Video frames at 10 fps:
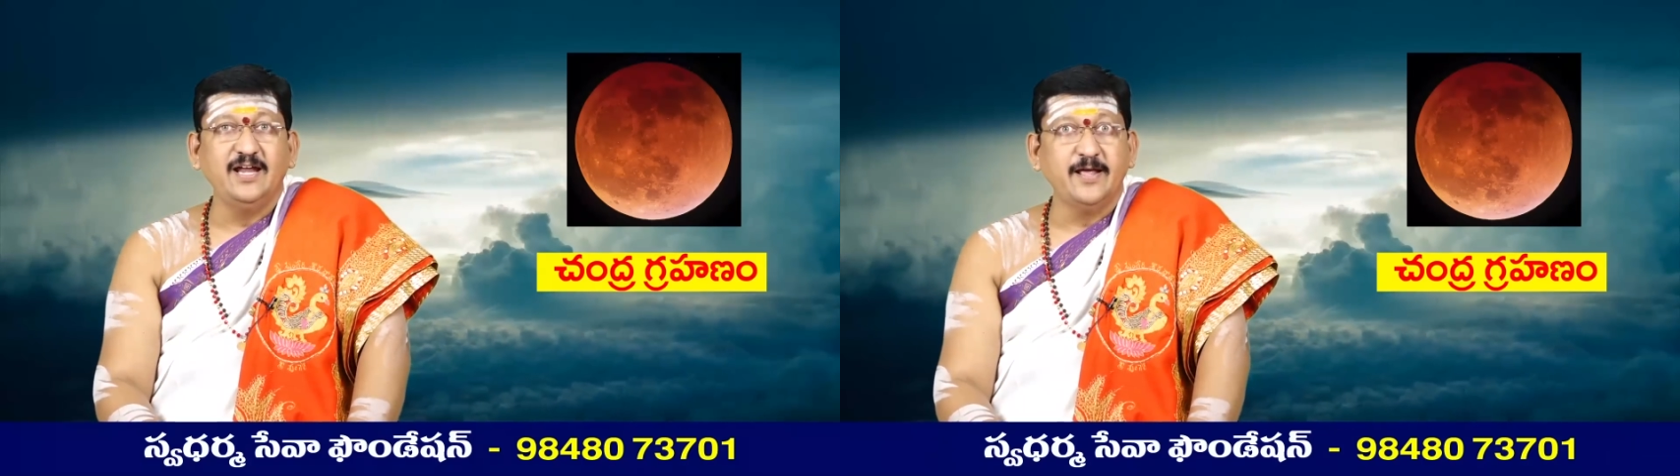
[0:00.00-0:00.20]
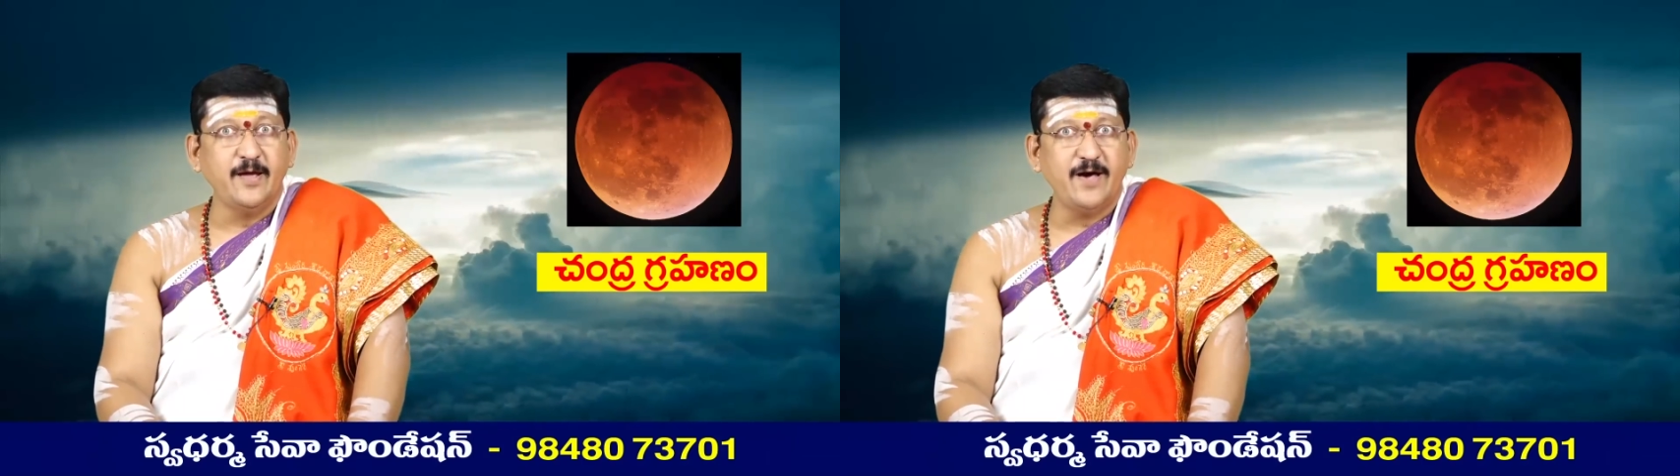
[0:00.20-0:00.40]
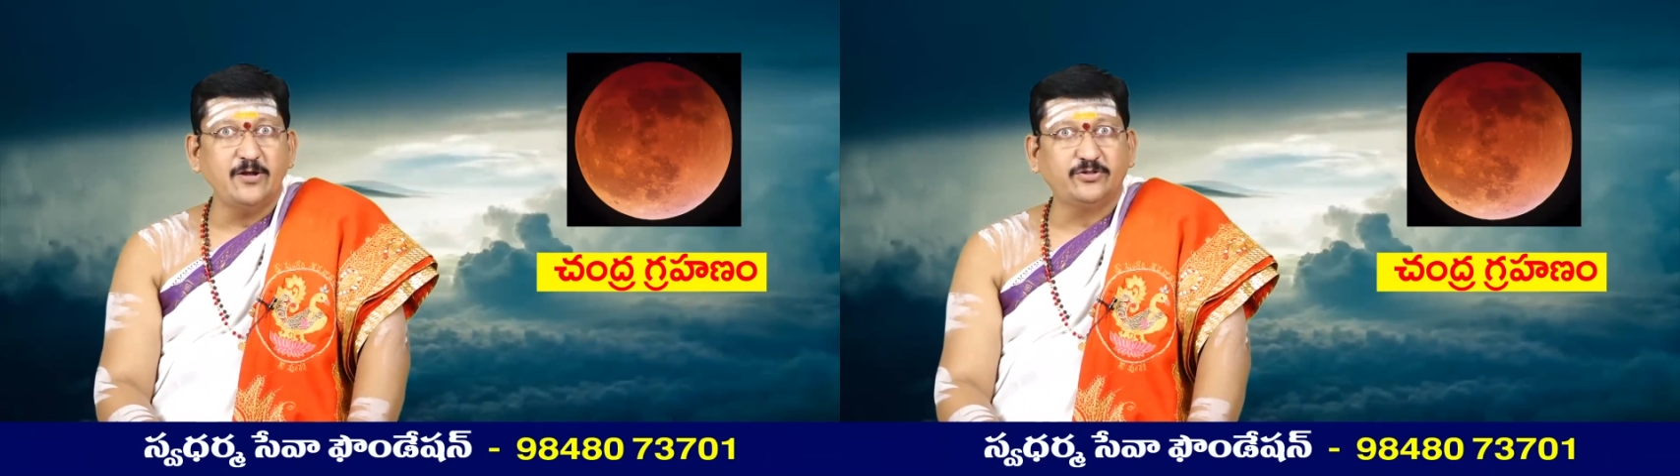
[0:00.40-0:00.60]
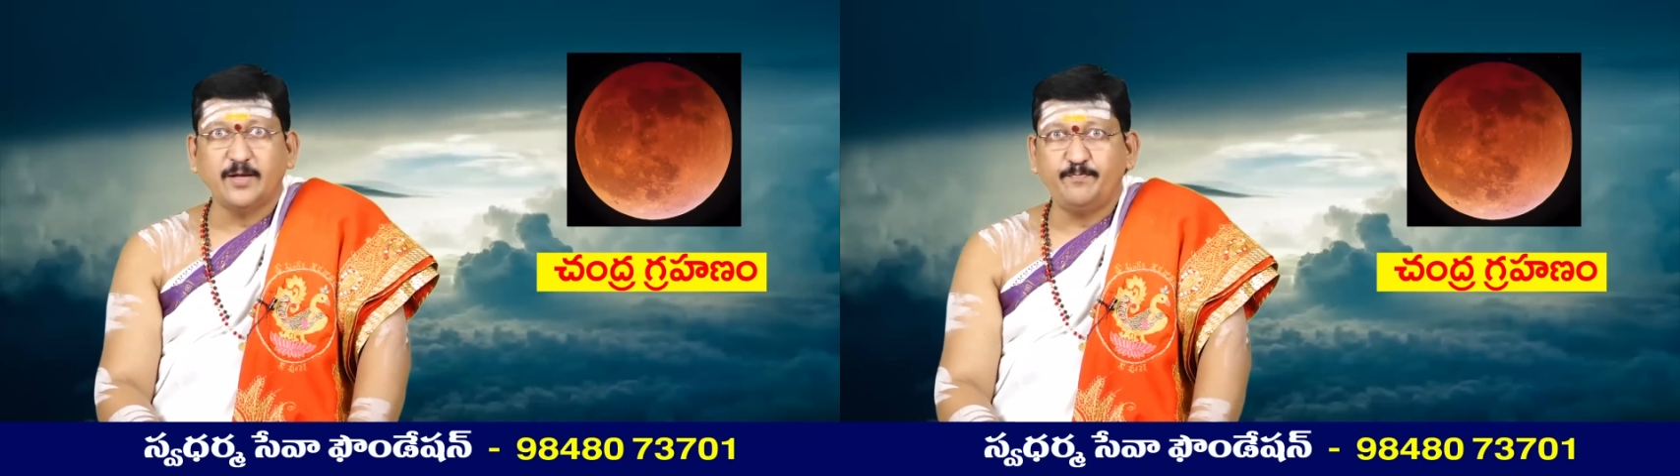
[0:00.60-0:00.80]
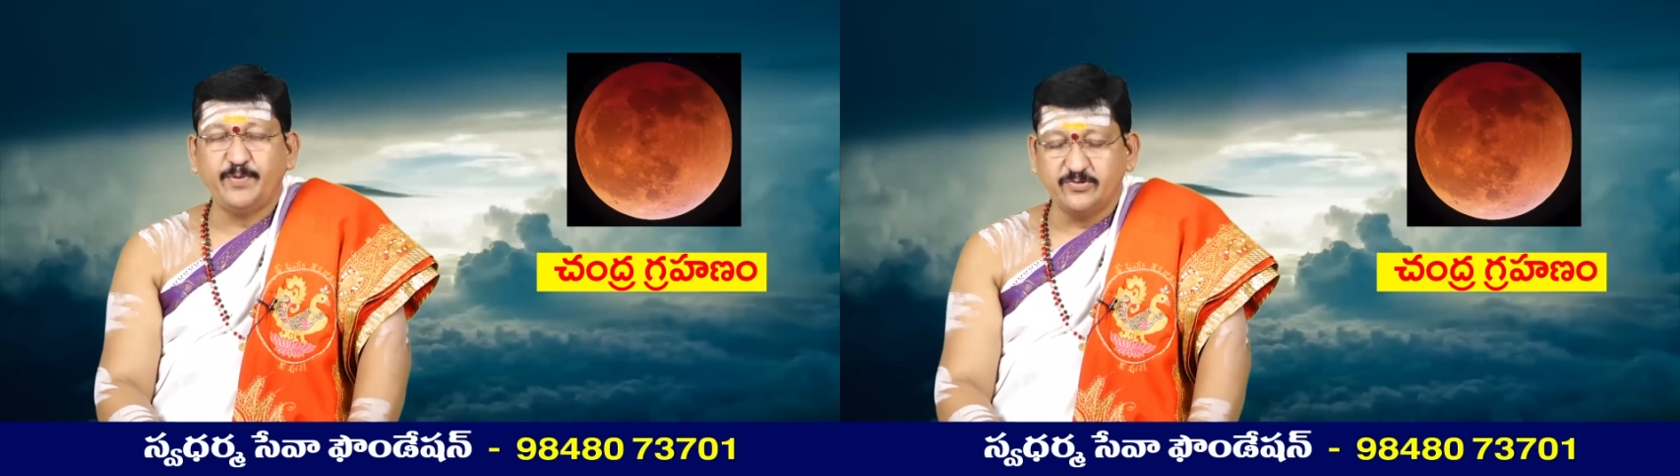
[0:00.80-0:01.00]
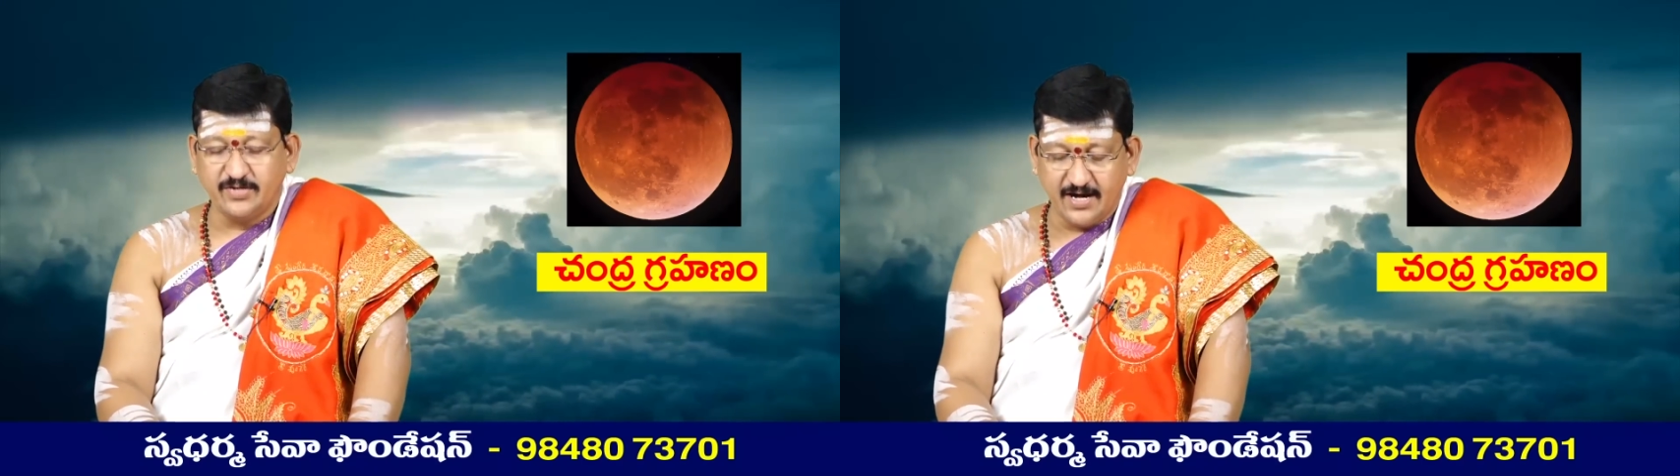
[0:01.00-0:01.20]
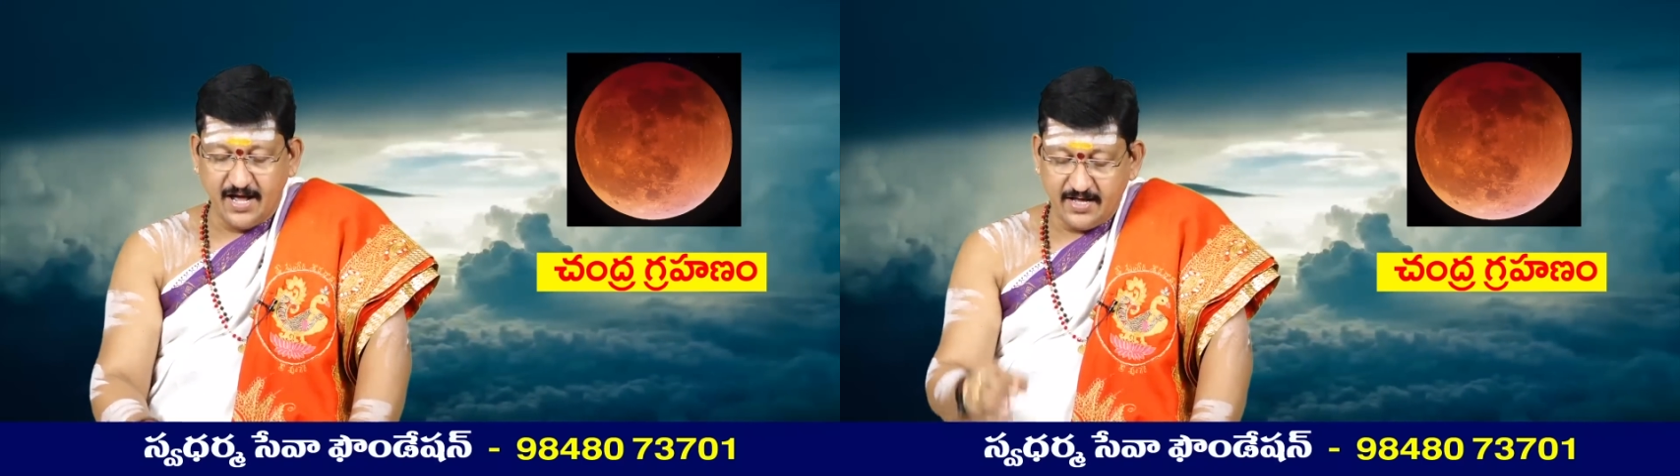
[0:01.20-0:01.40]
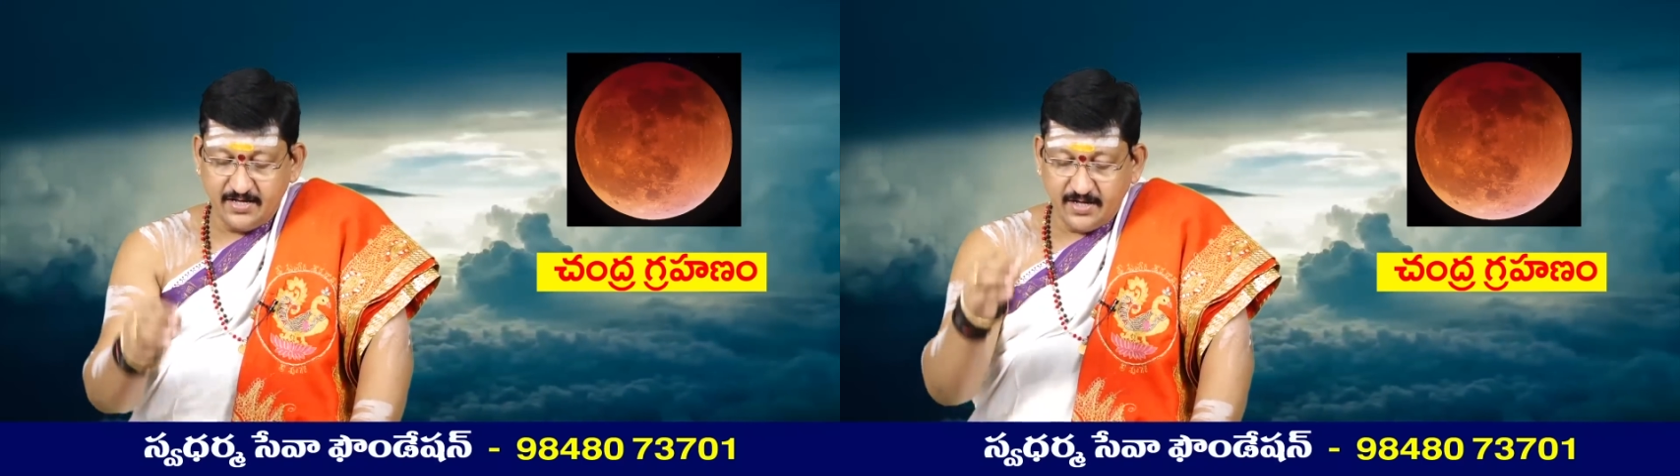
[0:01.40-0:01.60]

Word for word: ఈ నియమాలు తప్పకుండా